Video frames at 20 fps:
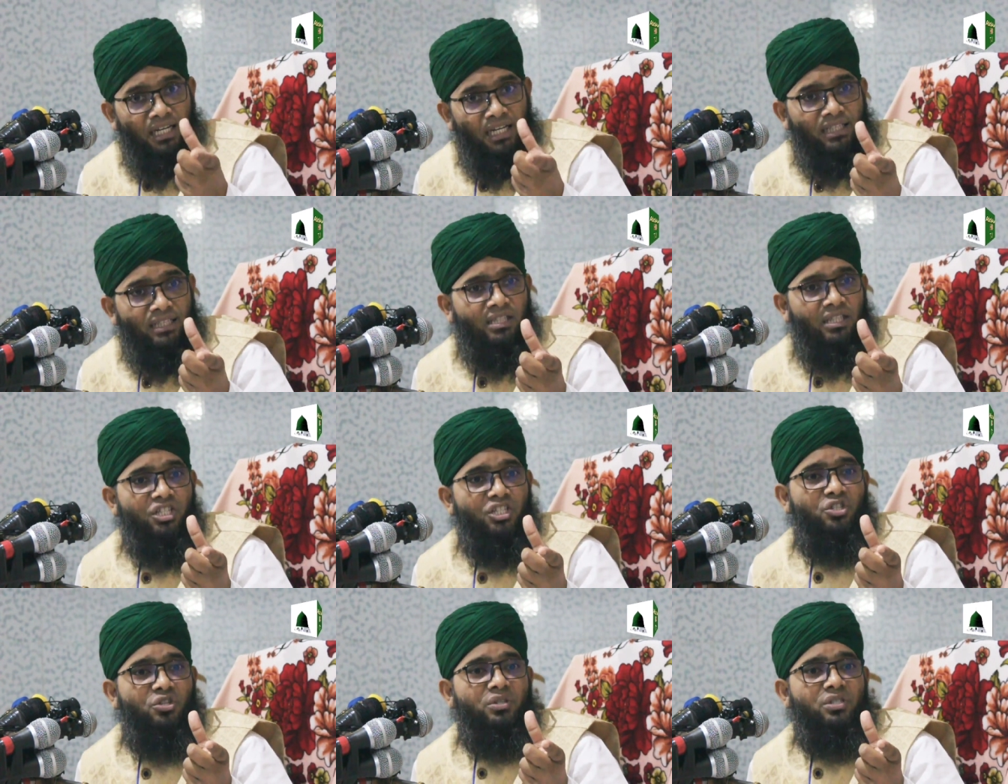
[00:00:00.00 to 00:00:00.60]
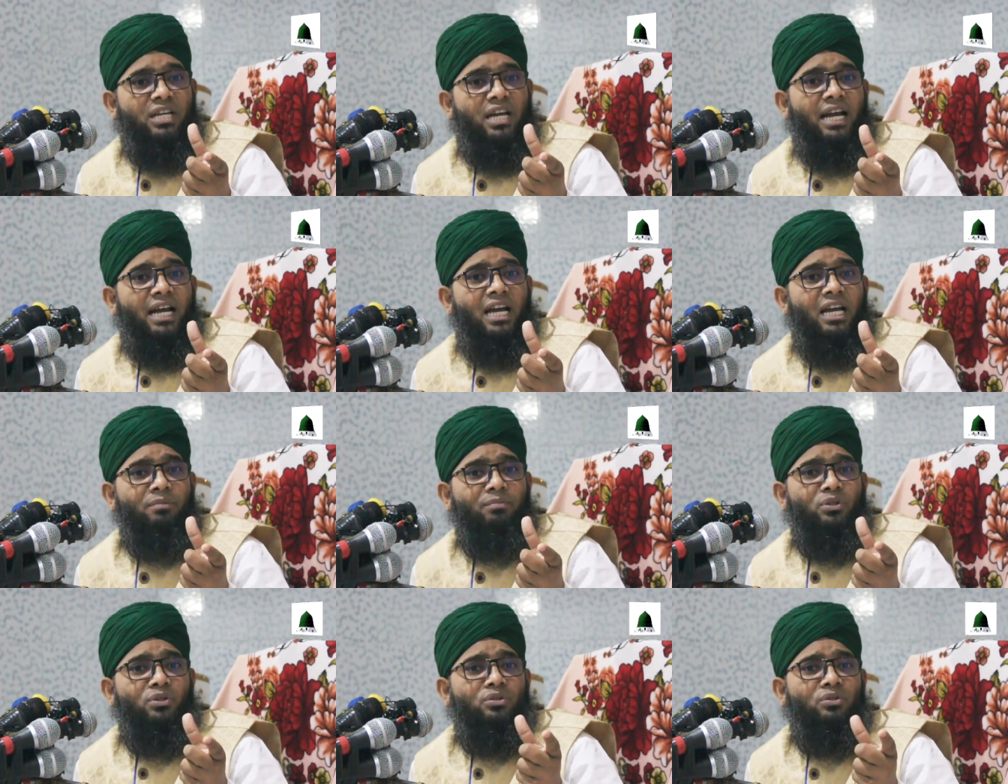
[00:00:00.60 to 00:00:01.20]
নির্দিষ্ট
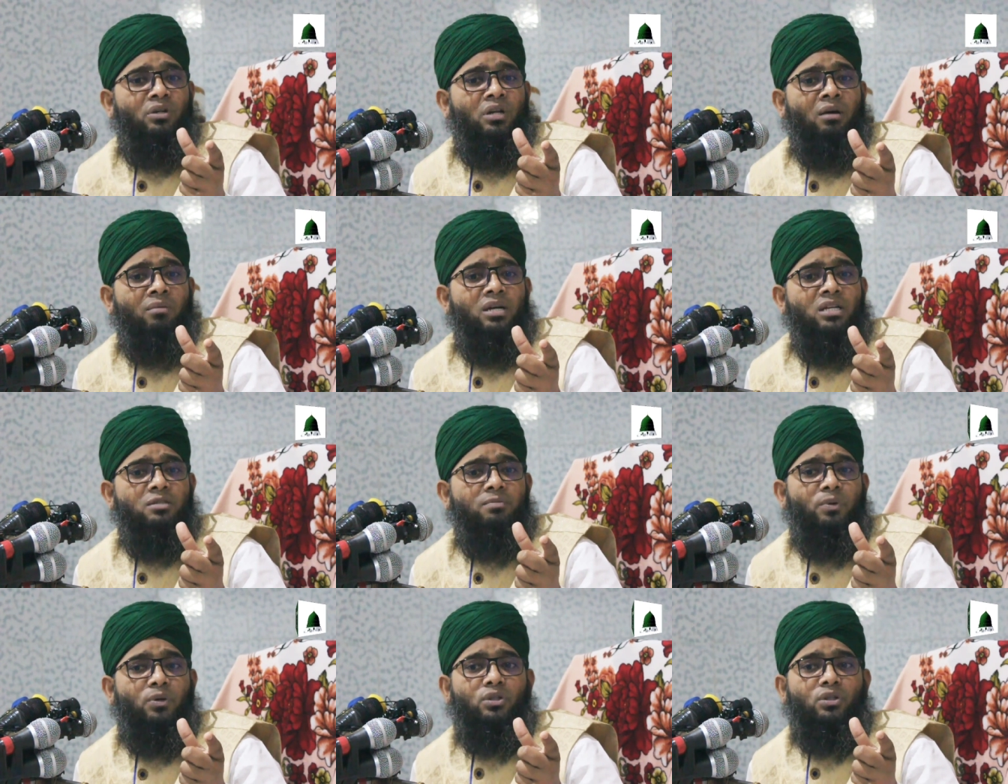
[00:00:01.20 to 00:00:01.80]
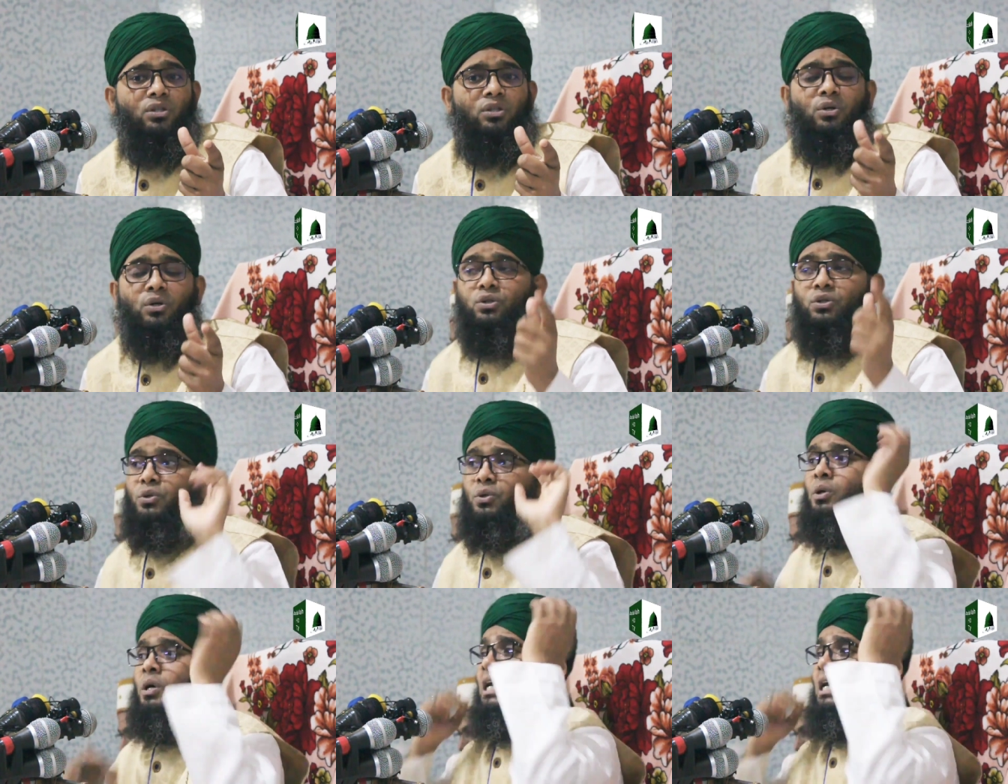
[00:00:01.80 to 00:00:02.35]
জায়গায় বন্ধ নামাজ পড়তে হতো